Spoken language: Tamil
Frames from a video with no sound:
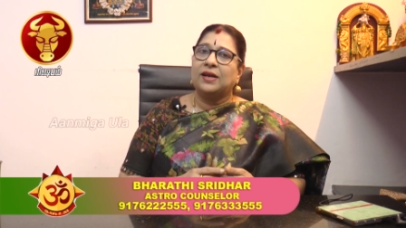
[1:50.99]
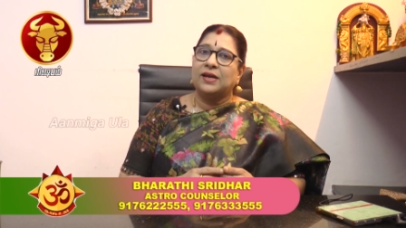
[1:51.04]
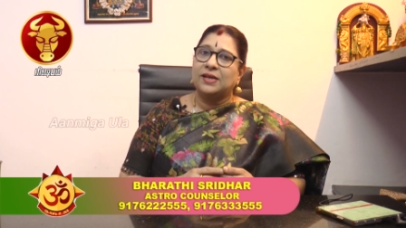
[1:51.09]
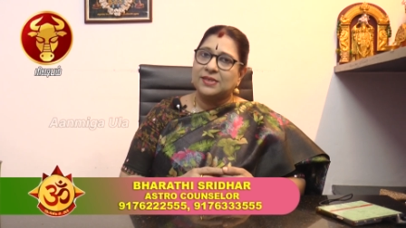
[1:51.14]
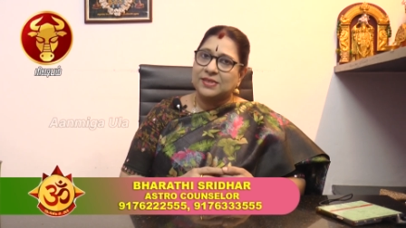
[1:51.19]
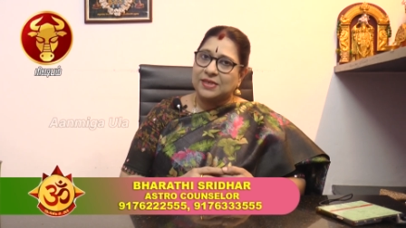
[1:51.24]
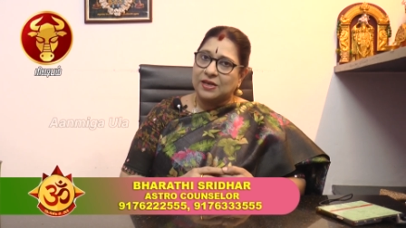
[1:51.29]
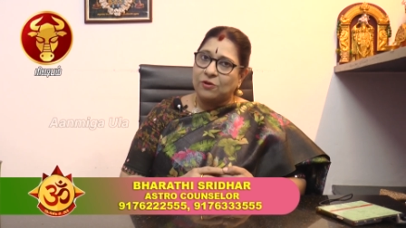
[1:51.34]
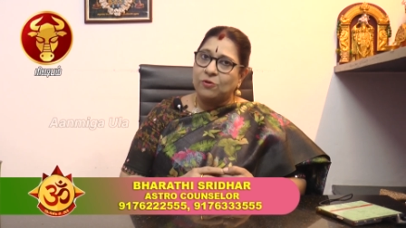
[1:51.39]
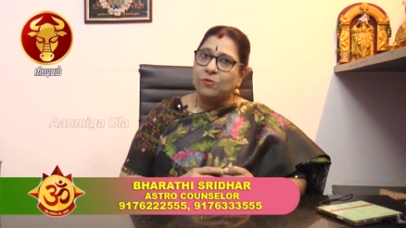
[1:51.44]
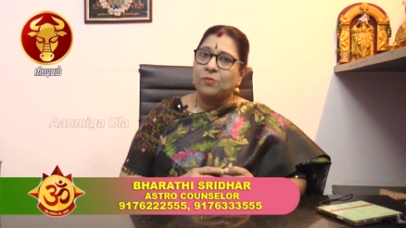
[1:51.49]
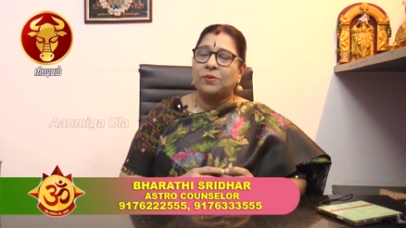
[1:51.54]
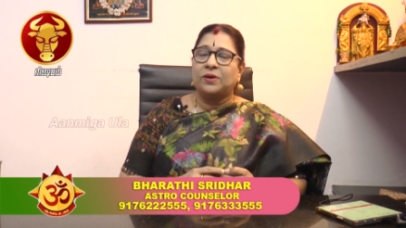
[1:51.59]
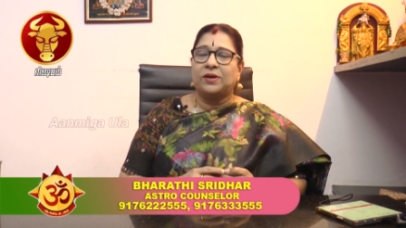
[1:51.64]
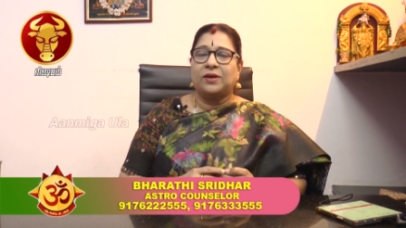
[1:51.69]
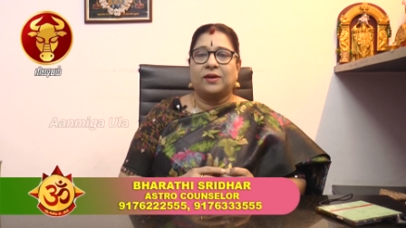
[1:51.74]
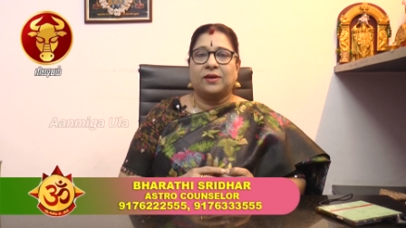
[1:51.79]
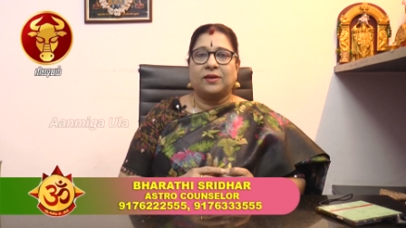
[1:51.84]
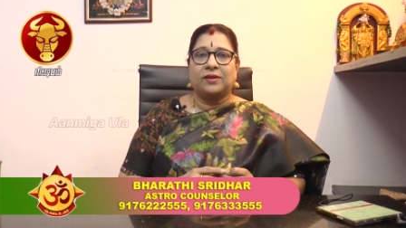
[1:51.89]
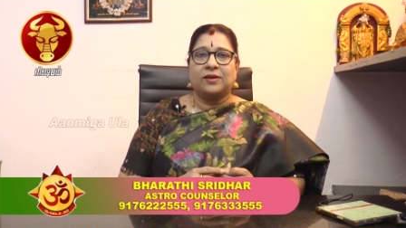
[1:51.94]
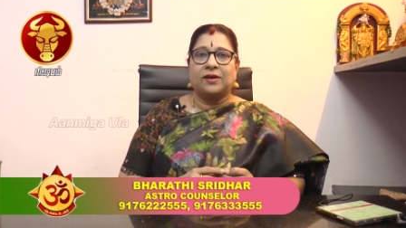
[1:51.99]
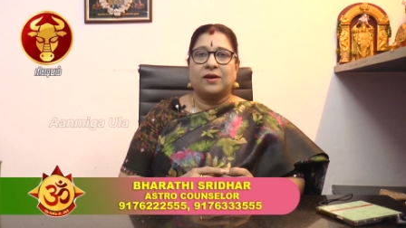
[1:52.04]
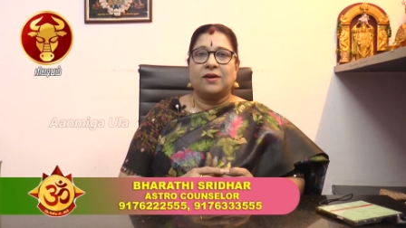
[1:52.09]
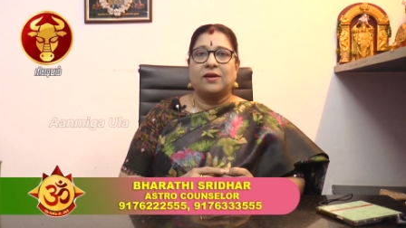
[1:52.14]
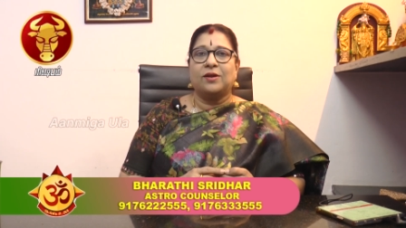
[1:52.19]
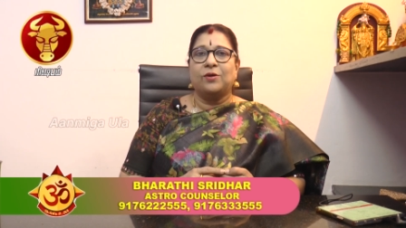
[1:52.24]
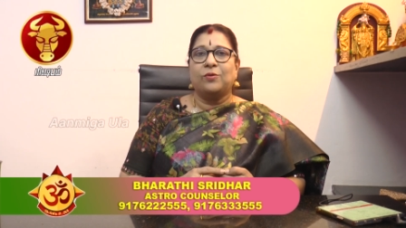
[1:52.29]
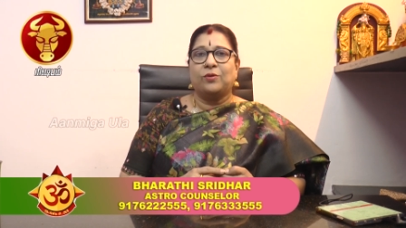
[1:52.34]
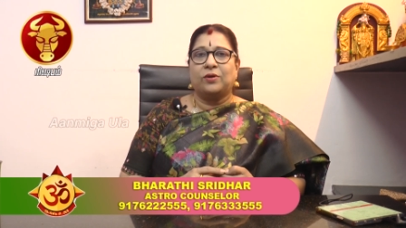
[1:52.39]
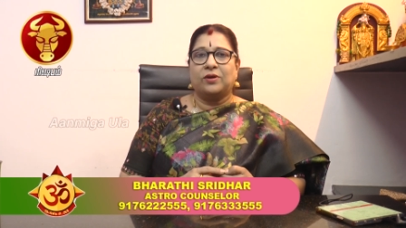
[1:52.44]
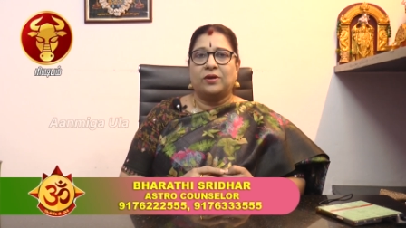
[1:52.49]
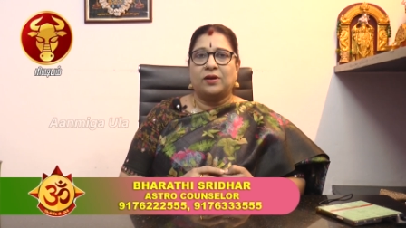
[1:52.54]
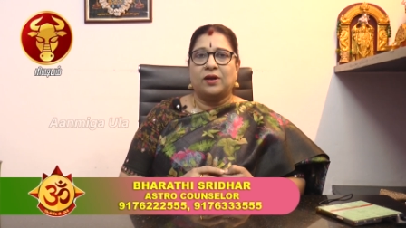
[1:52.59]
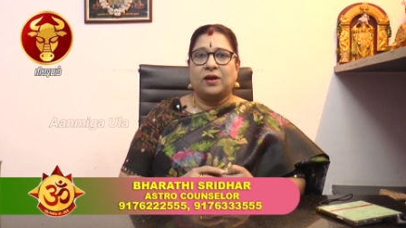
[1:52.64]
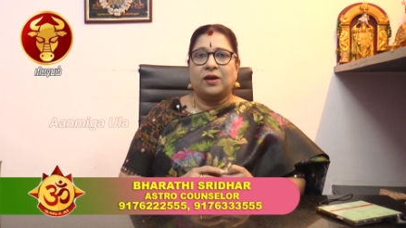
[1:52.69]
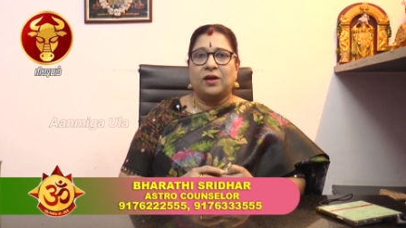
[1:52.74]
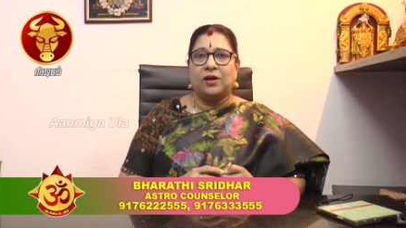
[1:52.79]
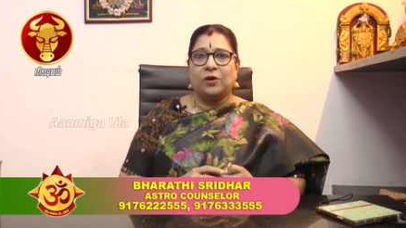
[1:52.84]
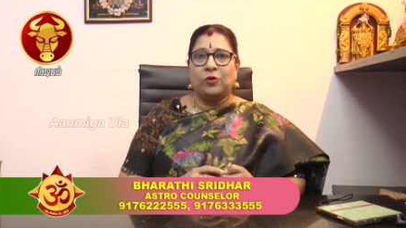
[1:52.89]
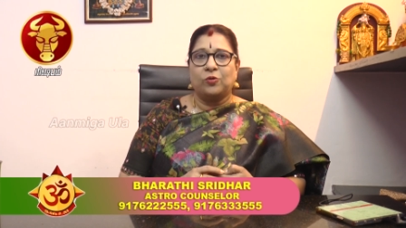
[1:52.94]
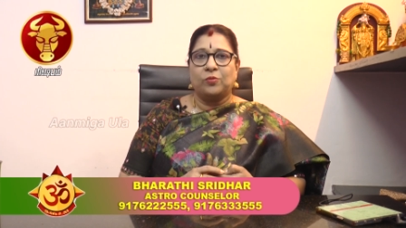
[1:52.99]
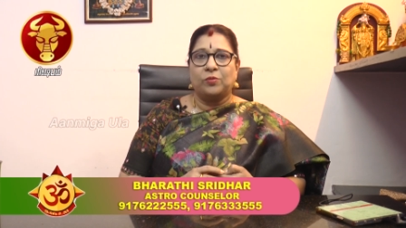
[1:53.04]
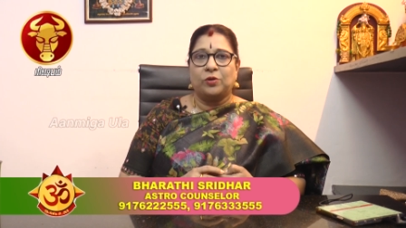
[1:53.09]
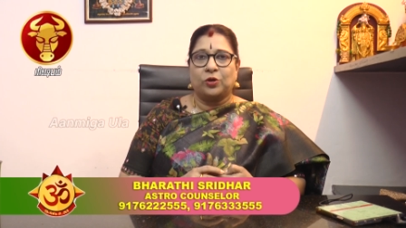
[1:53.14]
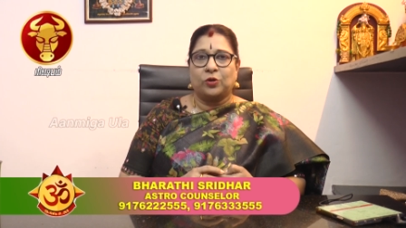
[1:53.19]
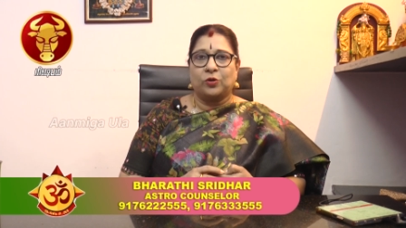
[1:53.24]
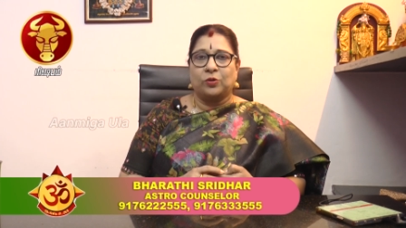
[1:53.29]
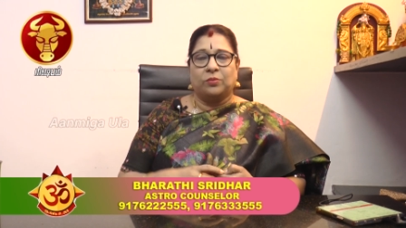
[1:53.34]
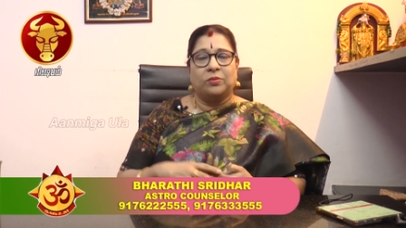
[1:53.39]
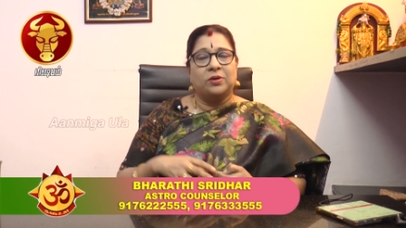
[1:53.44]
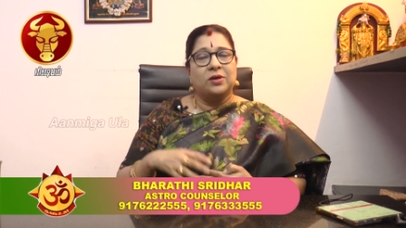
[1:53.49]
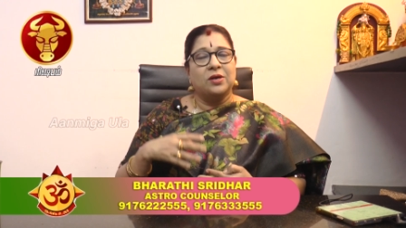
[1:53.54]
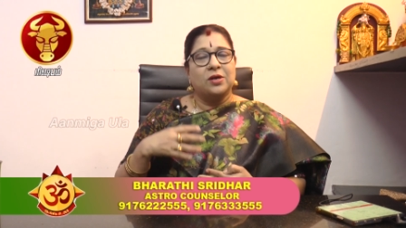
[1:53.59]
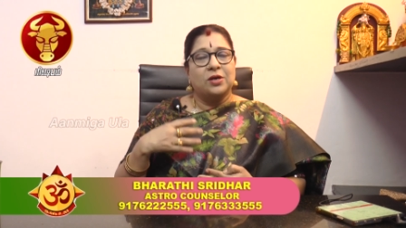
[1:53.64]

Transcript: நல்லா செலவு பண்ணுறதுக்கான ஒரு நாளாகவும் இருக்கும்